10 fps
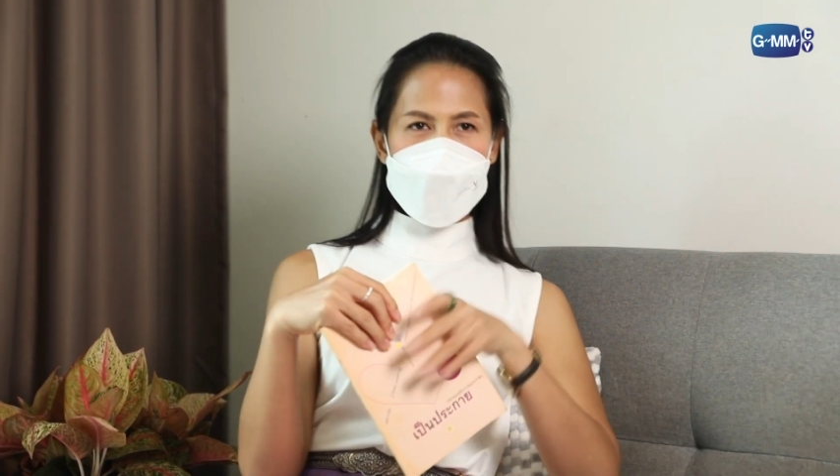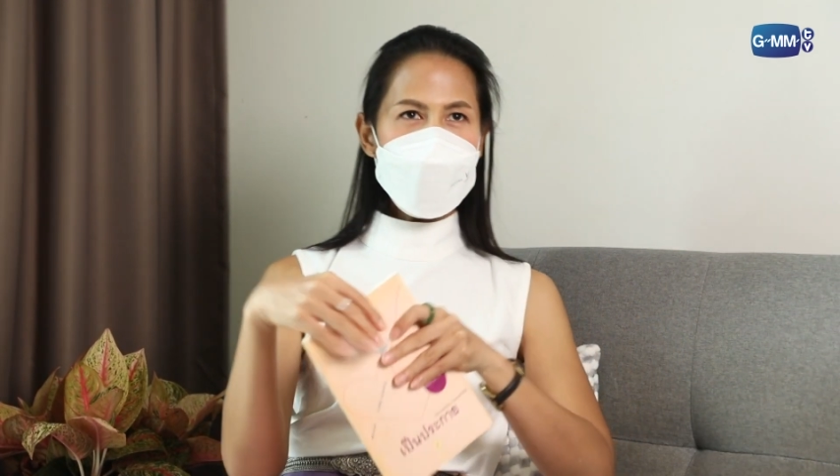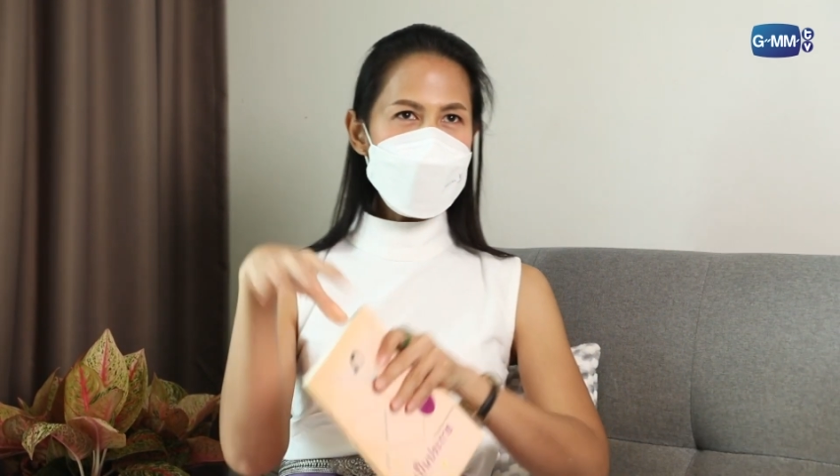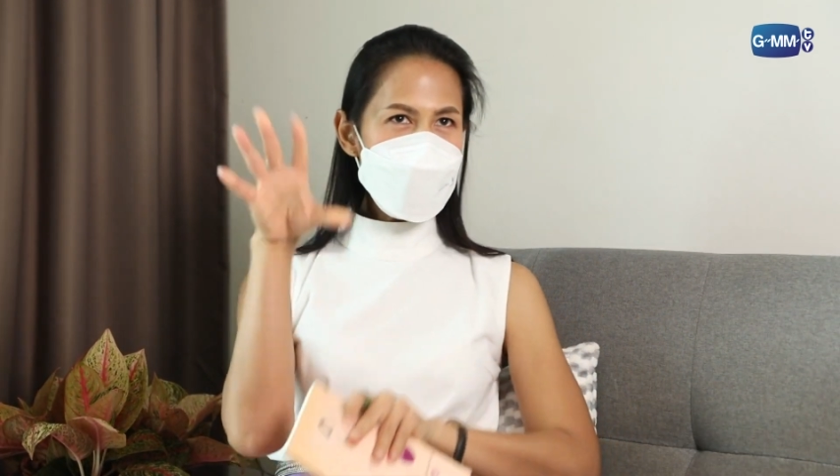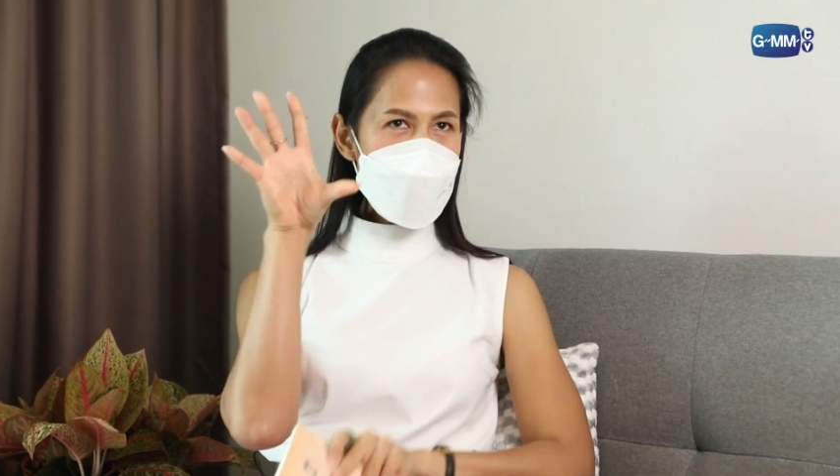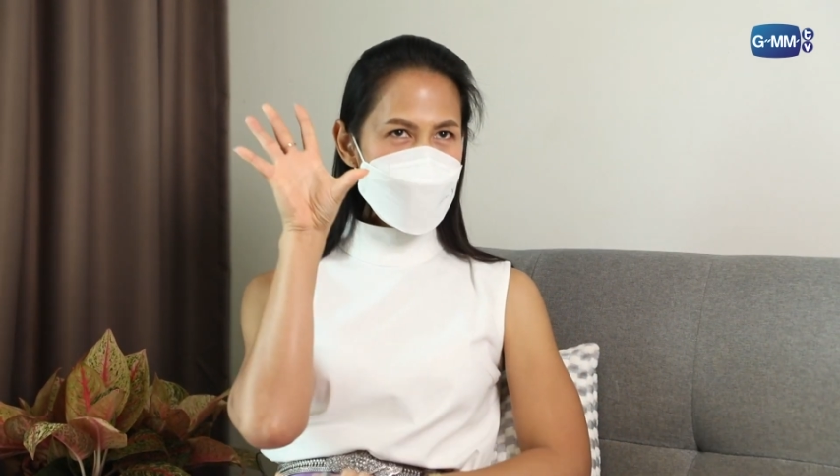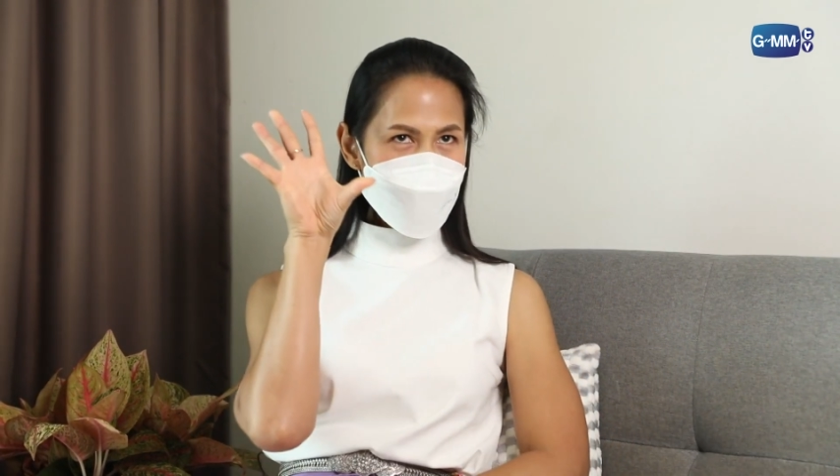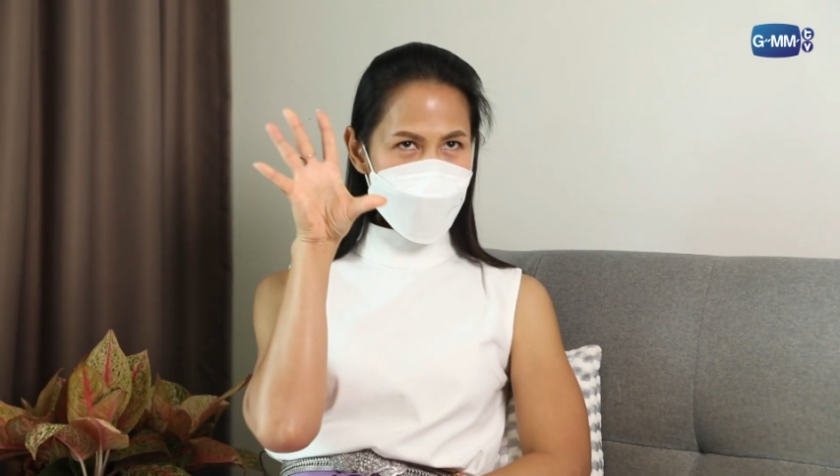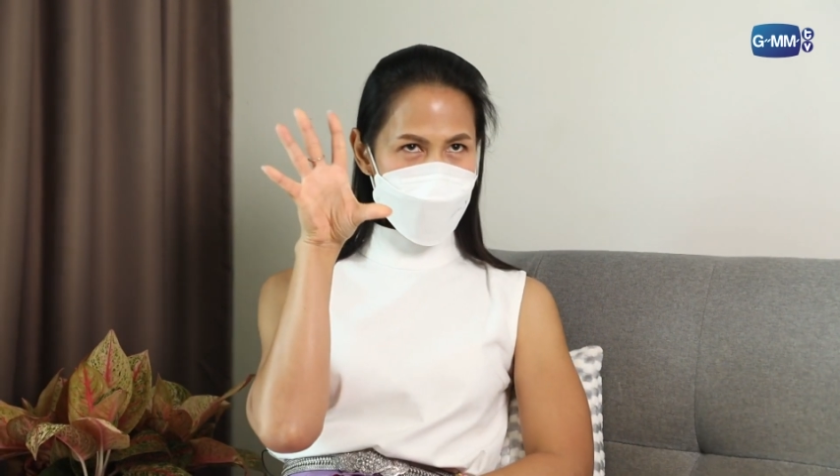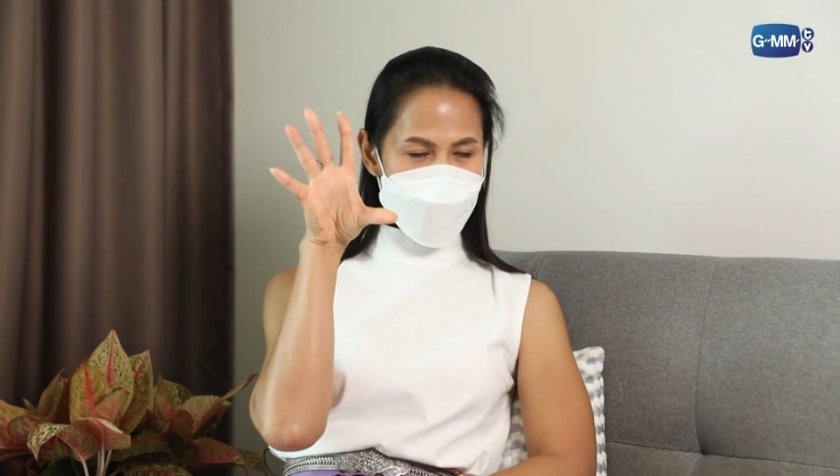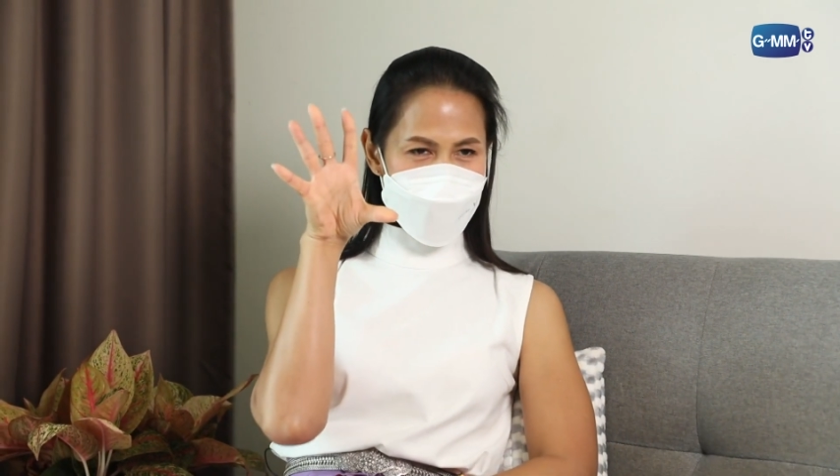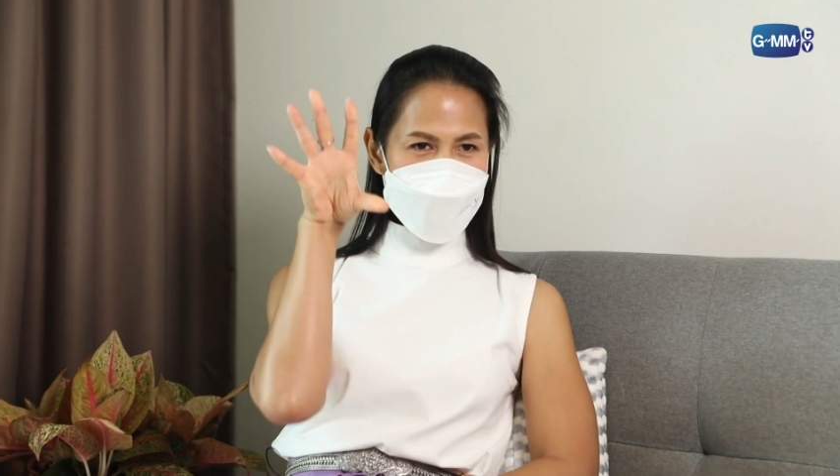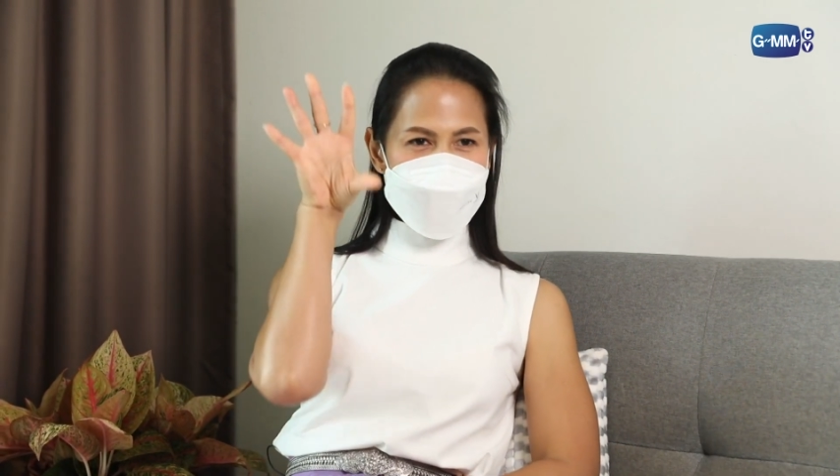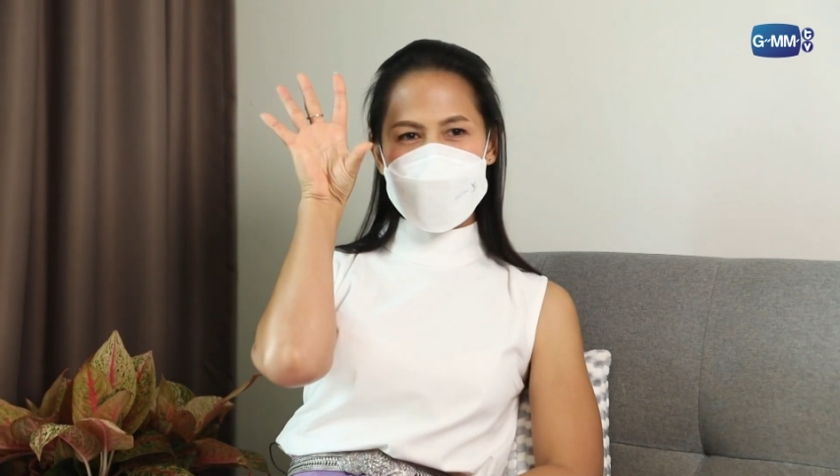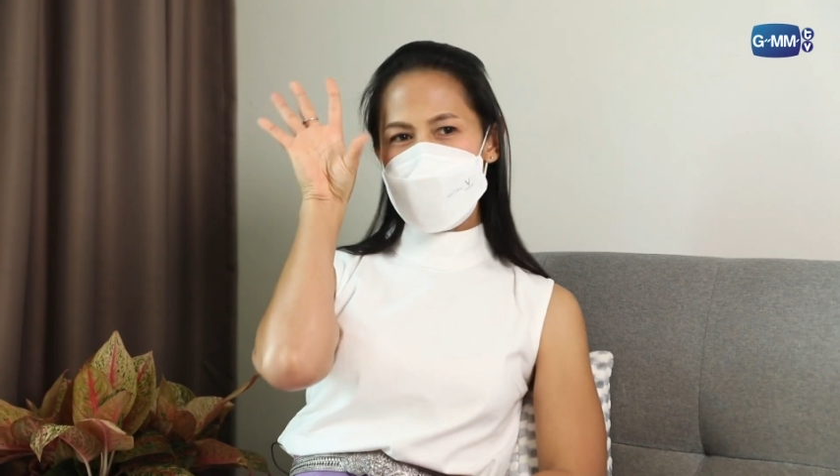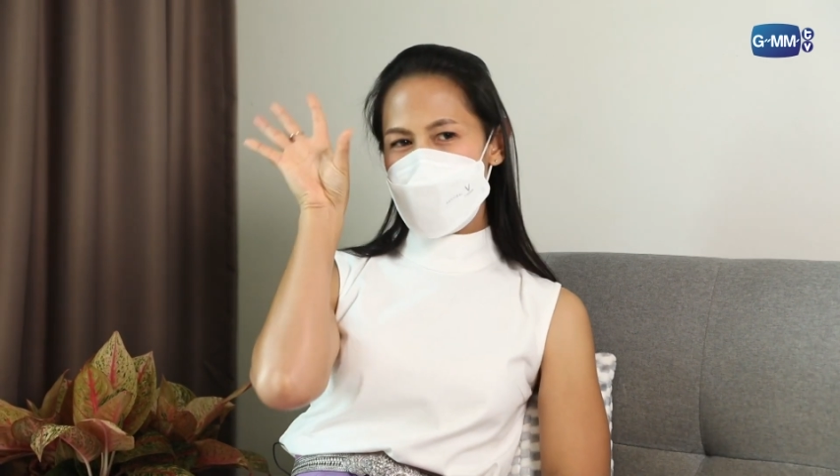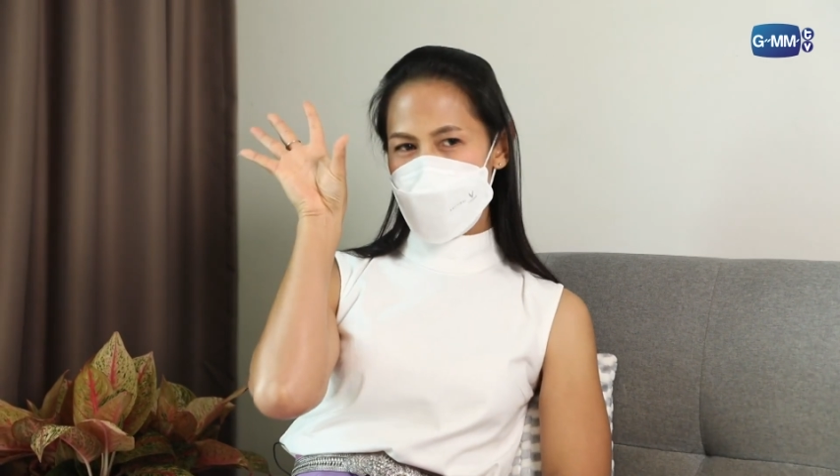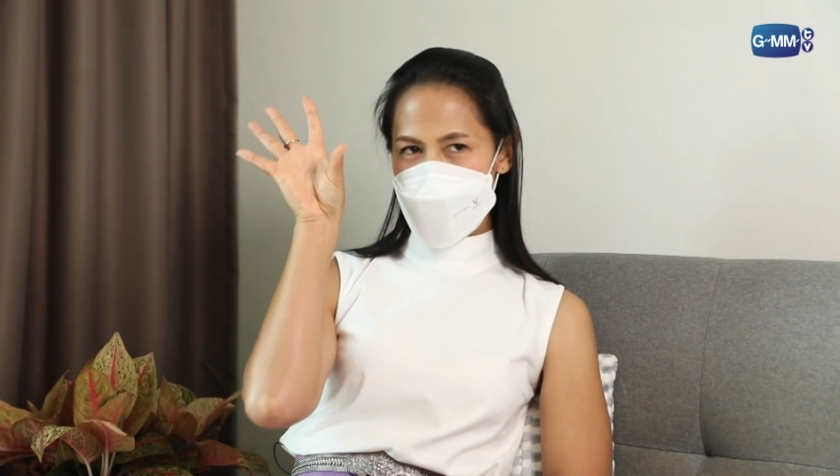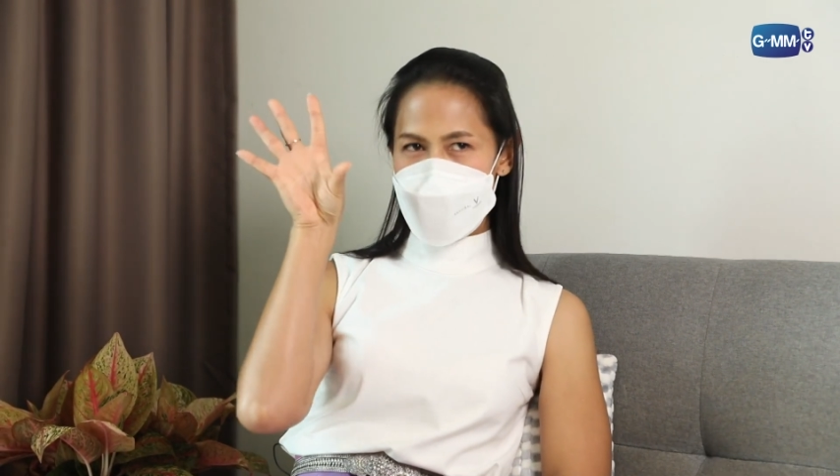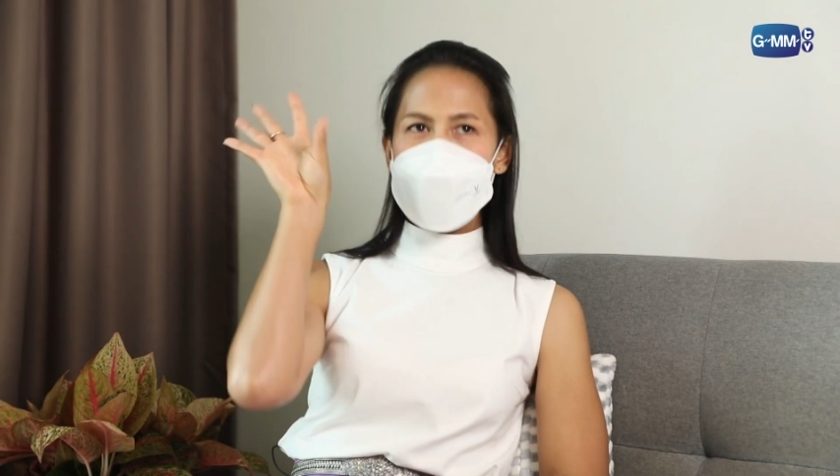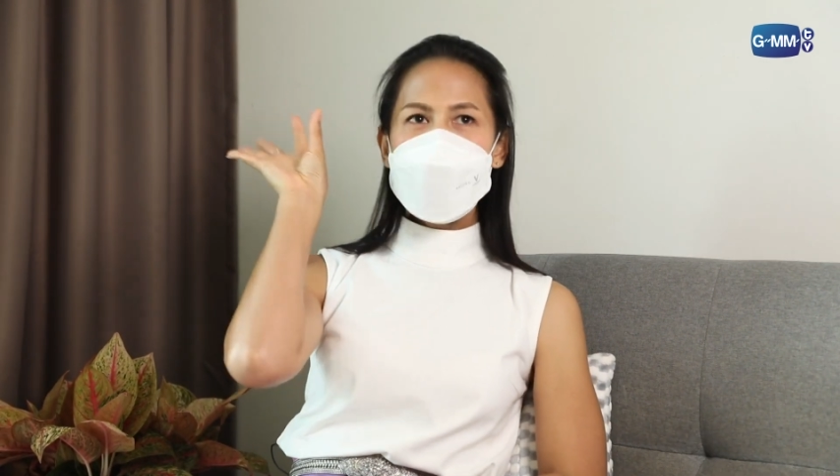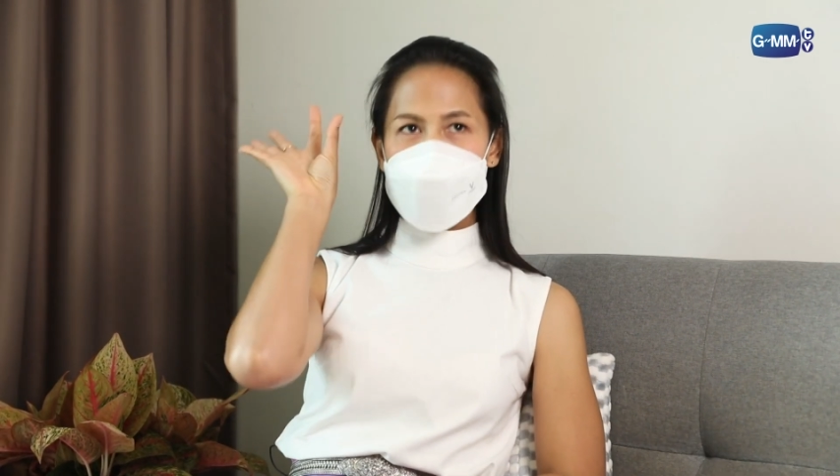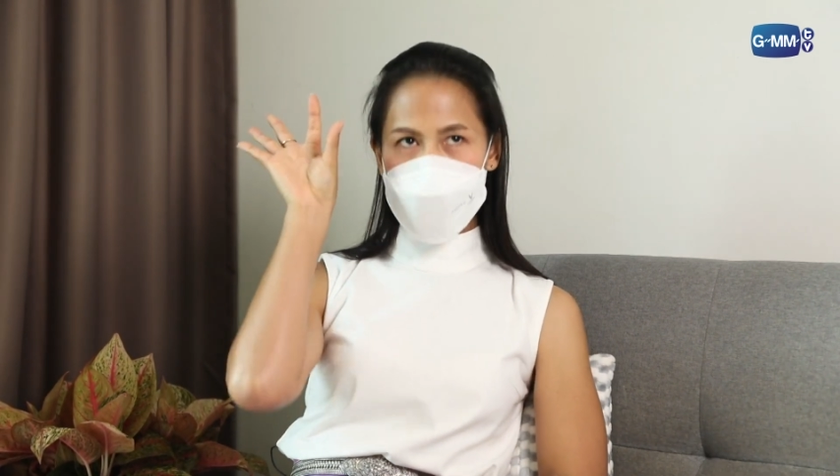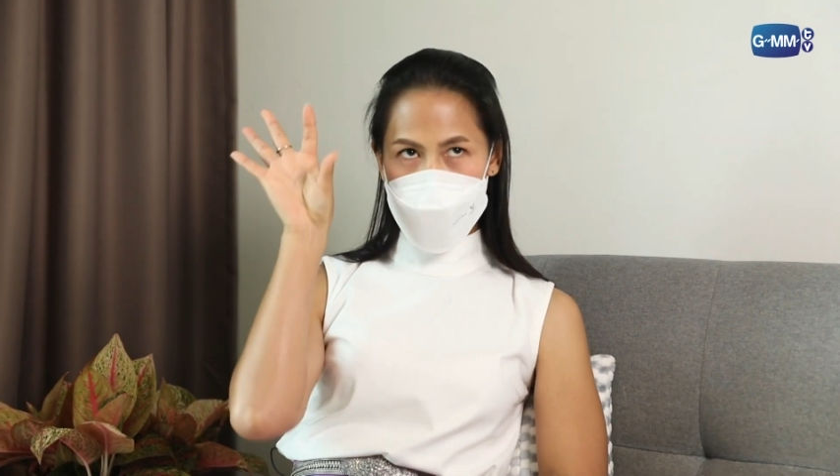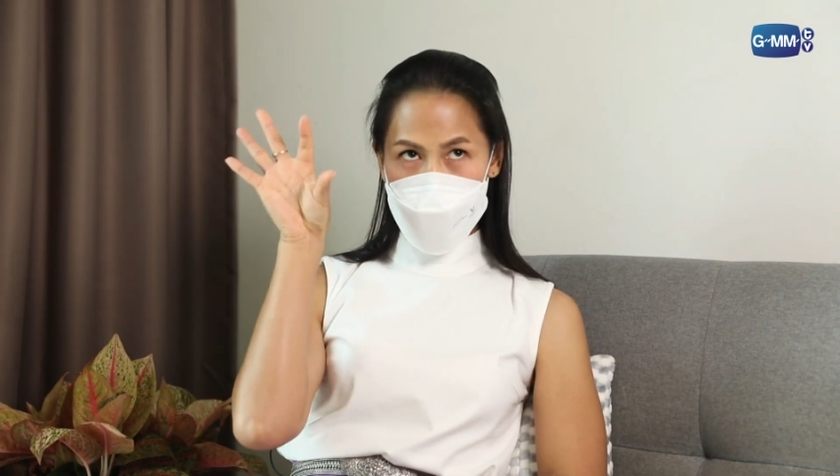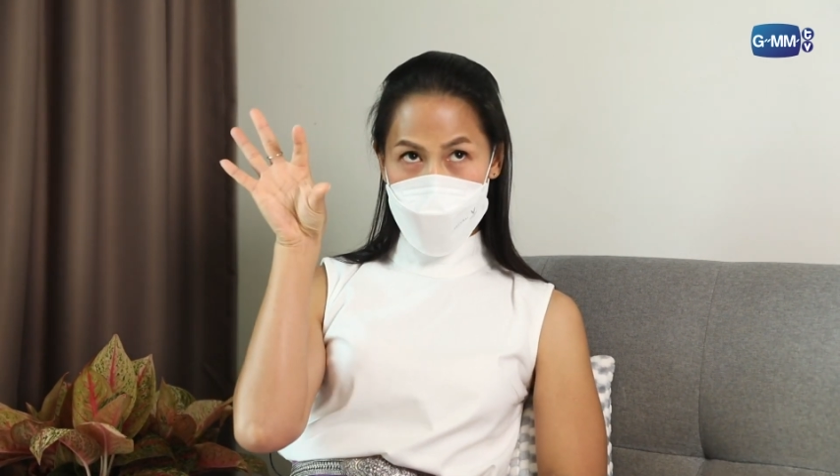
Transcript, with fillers: พอเป็นภาพนางเอก ก็พิมพ์ก๊อปปี้ว่ากู